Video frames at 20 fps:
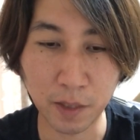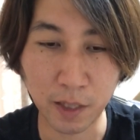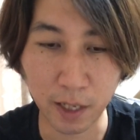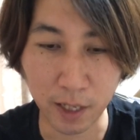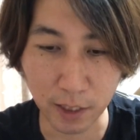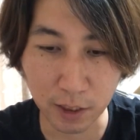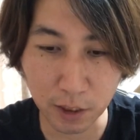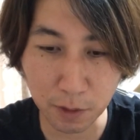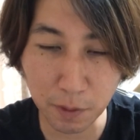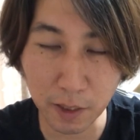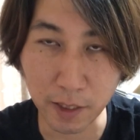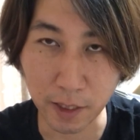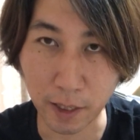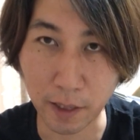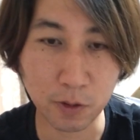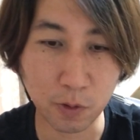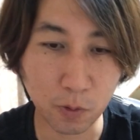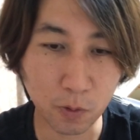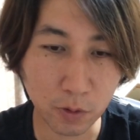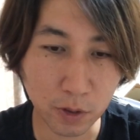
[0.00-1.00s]
初めて
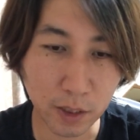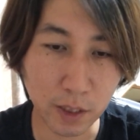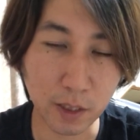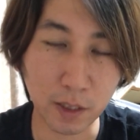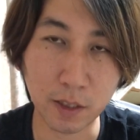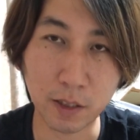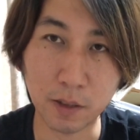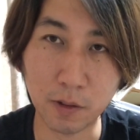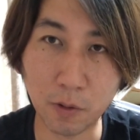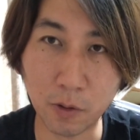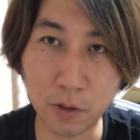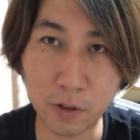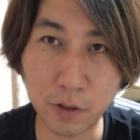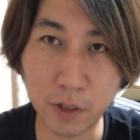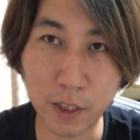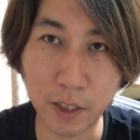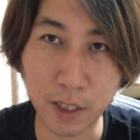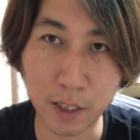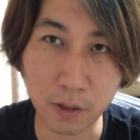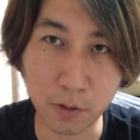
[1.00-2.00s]
ここに「送
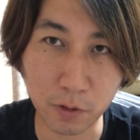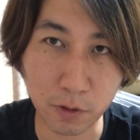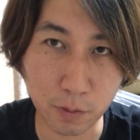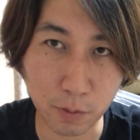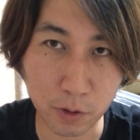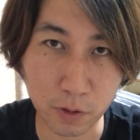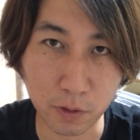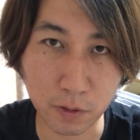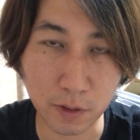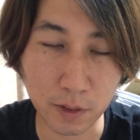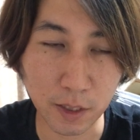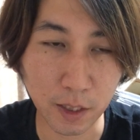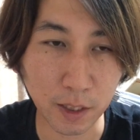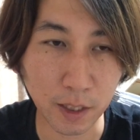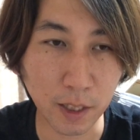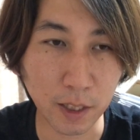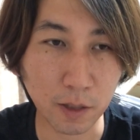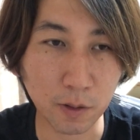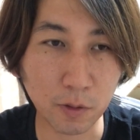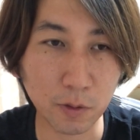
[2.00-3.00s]
りな」というものをつけて